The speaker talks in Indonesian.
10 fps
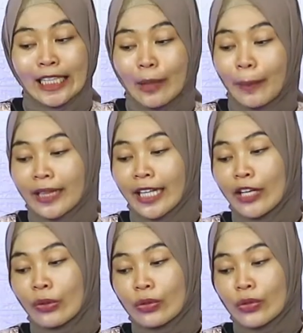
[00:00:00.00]
Yang
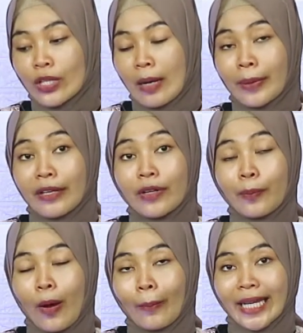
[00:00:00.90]
terpenting untuk sub
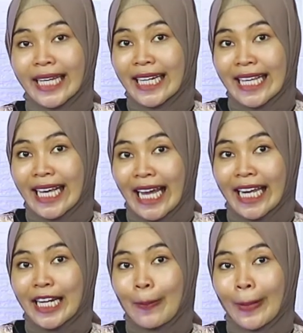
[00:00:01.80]
river pumping ini
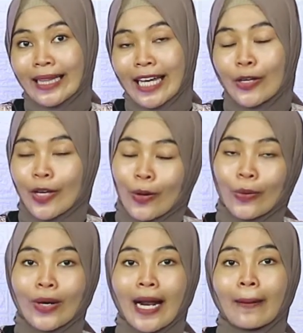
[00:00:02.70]
kalian dapatkan yang
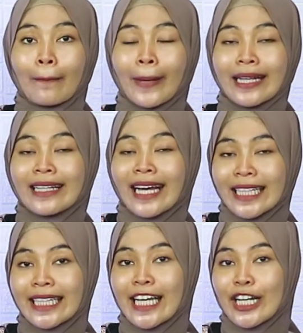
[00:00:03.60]
ukuran
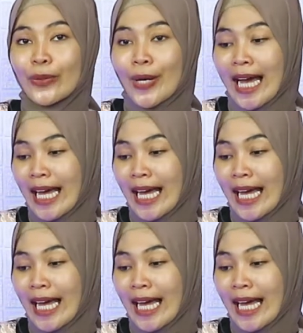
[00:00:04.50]
4x32.